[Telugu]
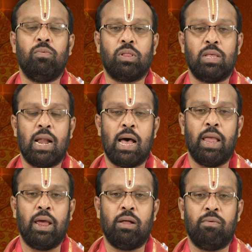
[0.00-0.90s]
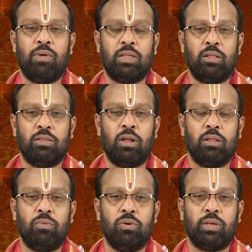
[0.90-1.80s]
ఉత్తరాయణం వసంత
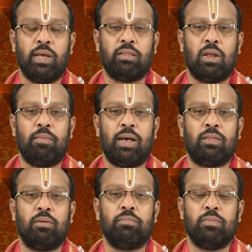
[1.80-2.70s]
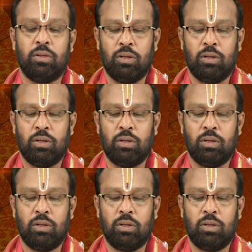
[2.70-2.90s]
ఋతువు చైత్రమాసం